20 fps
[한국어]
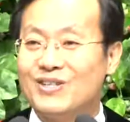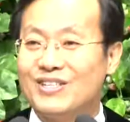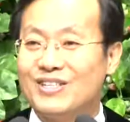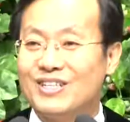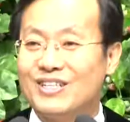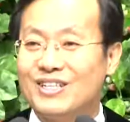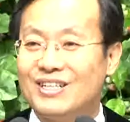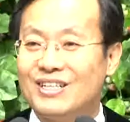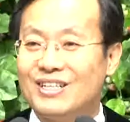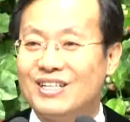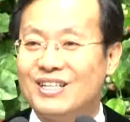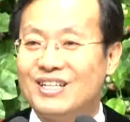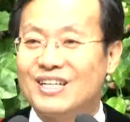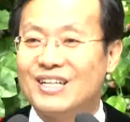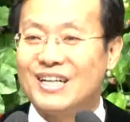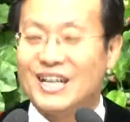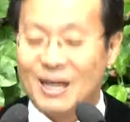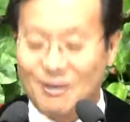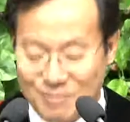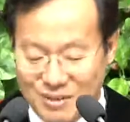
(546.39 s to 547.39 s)

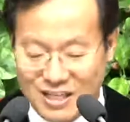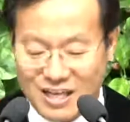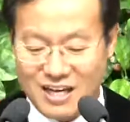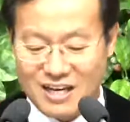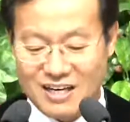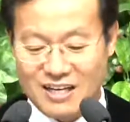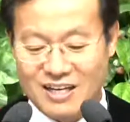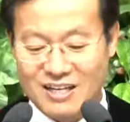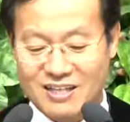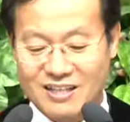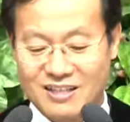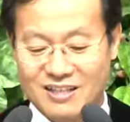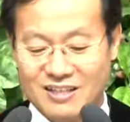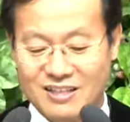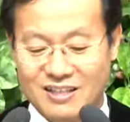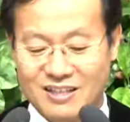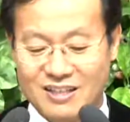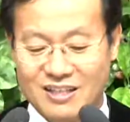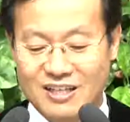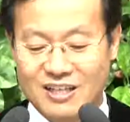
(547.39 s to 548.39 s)
범사에 뭐 하라고요?
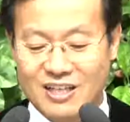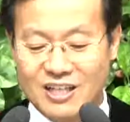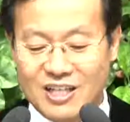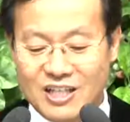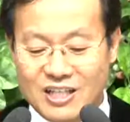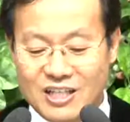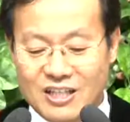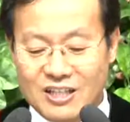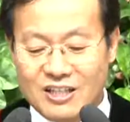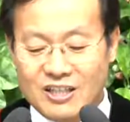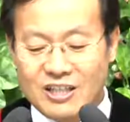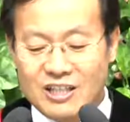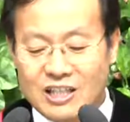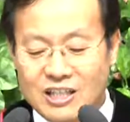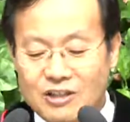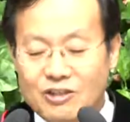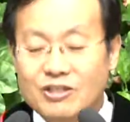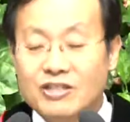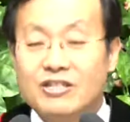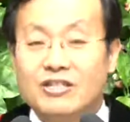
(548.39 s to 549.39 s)

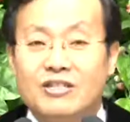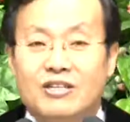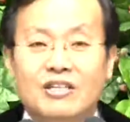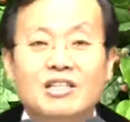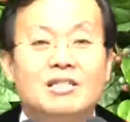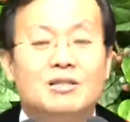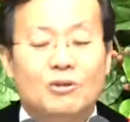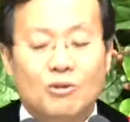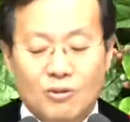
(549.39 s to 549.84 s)
감사하라.